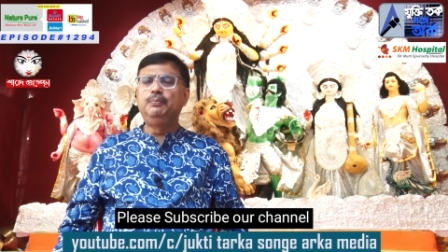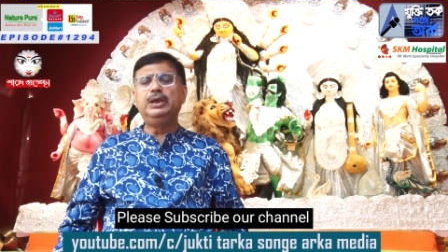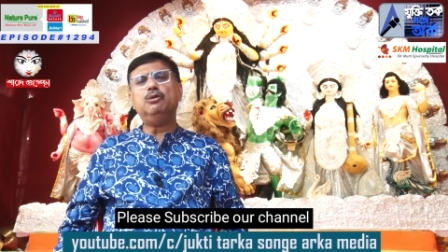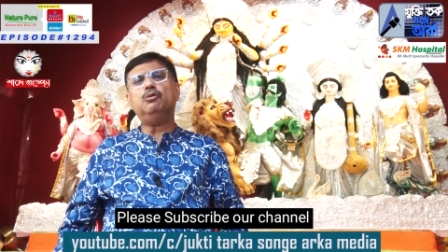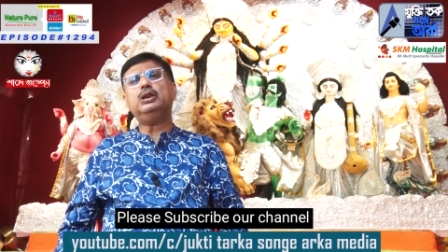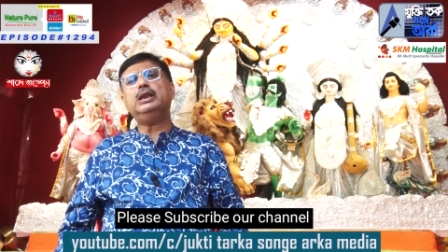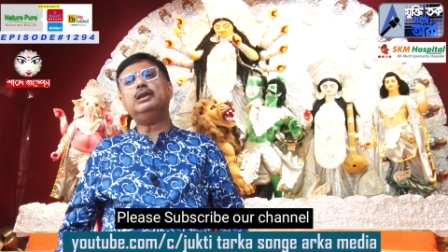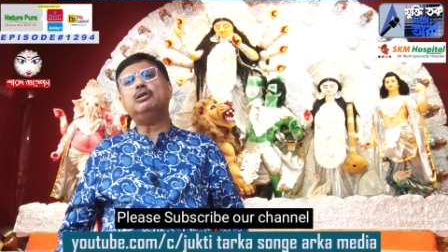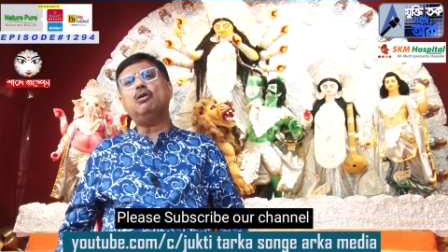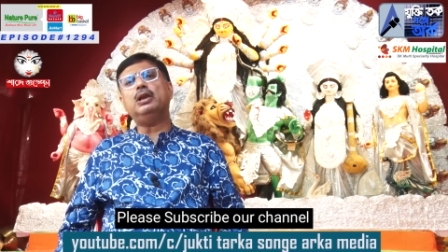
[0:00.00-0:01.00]
বিরোধী
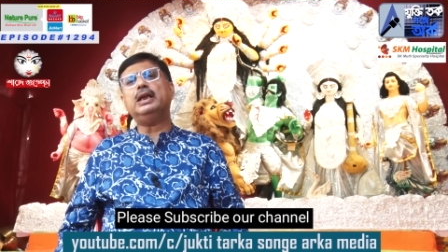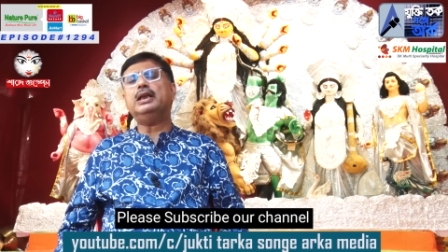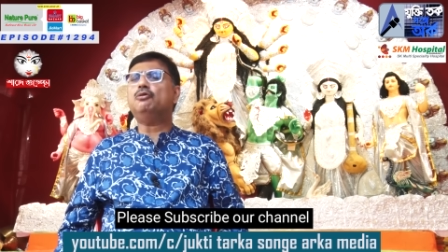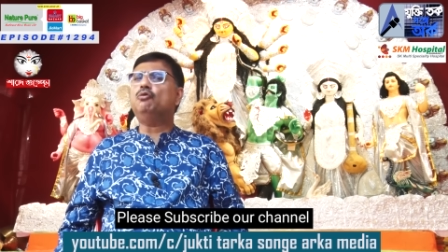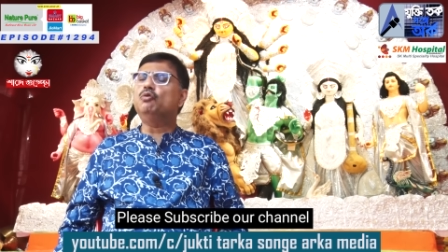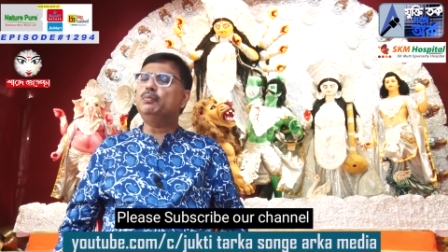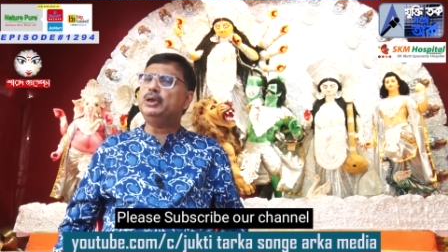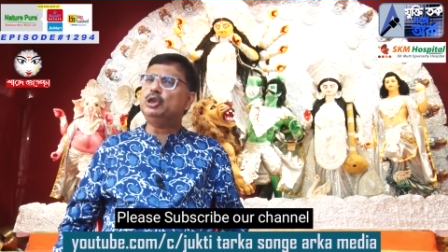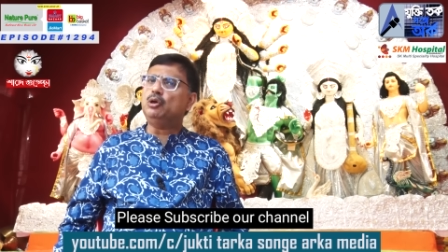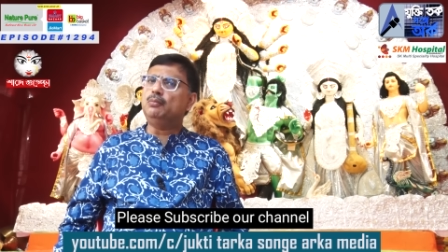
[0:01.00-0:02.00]
দলের
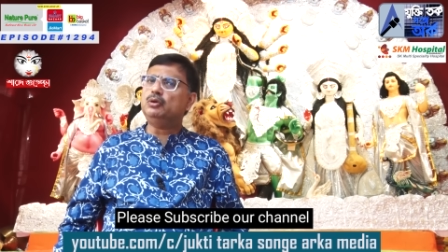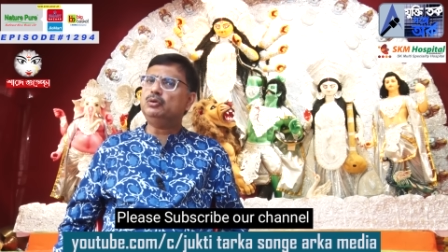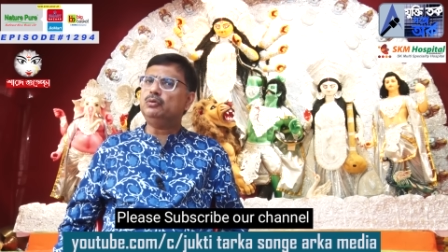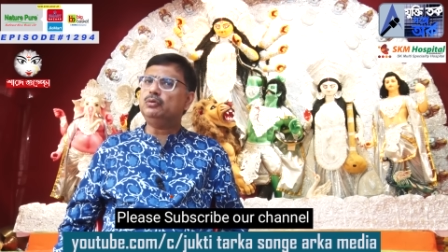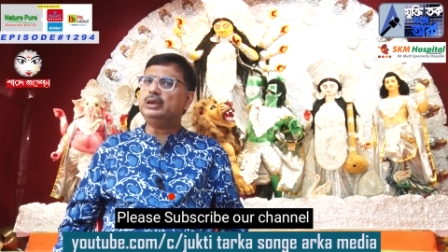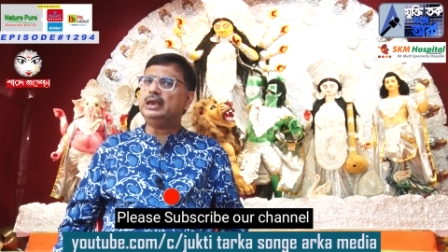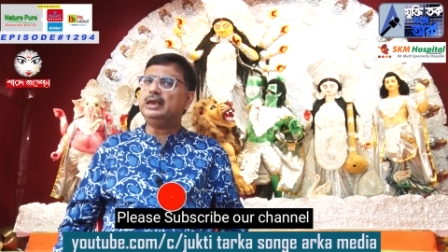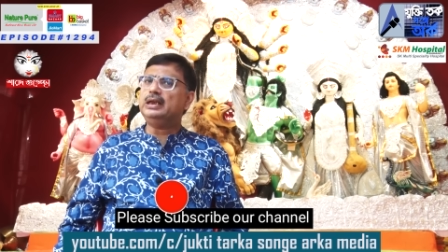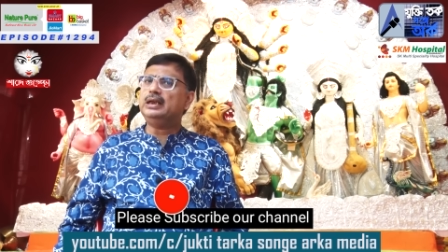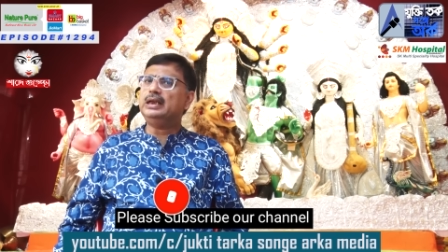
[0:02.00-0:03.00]
কর্মী
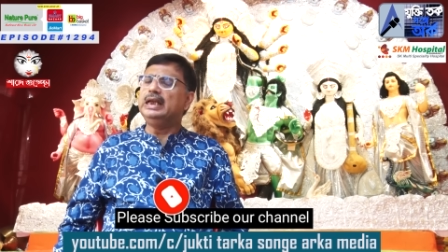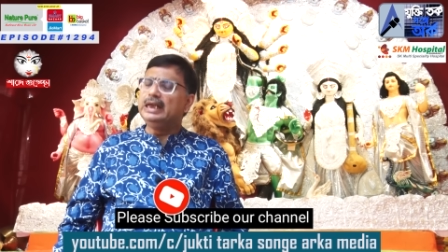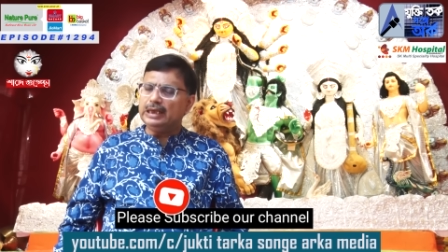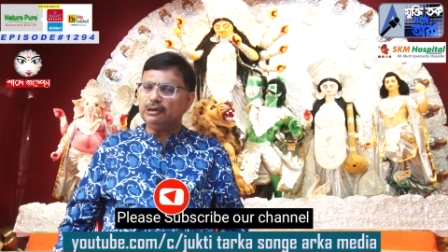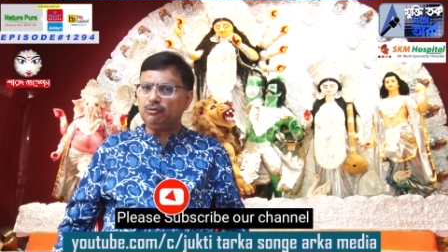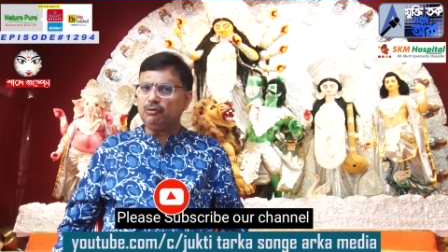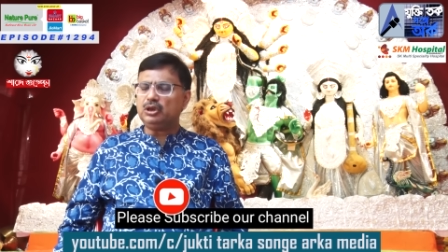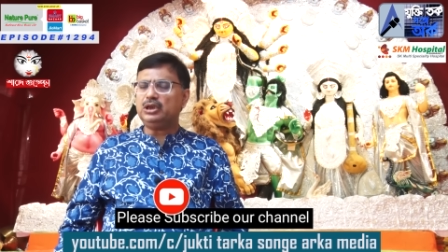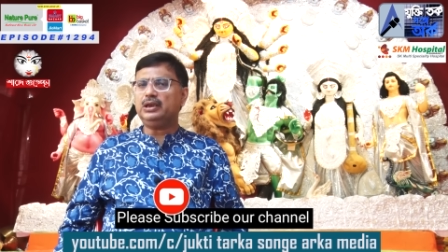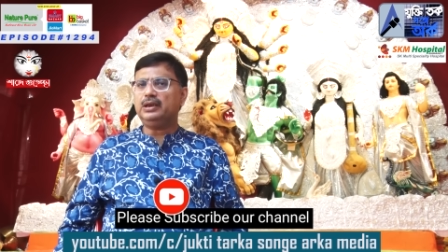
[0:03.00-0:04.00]
সমর্থকদের ইঙ্গিত
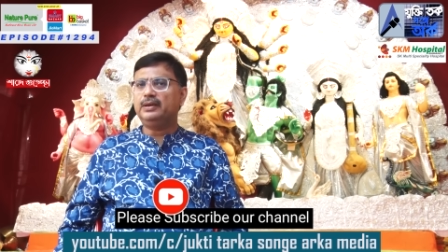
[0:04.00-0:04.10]
করেছেন